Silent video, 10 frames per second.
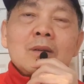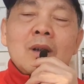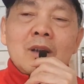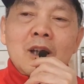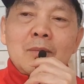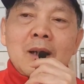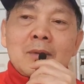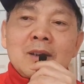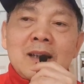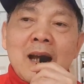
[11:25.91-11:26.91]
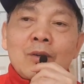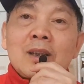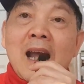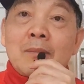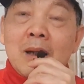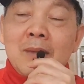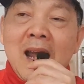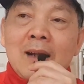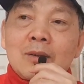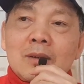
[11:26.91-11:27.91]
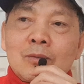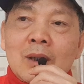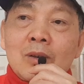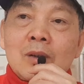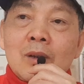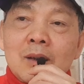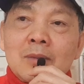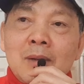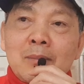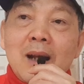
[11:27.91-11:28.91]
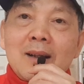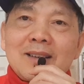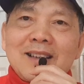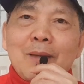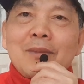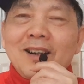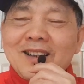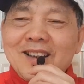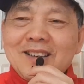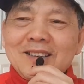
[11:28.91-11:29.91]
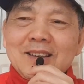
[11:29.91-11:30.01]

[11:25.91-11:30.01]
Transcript: còn nếu mà người nào nói thẳng mặt bạn hoặc nói sau lưng mà bạn bắt gặp được á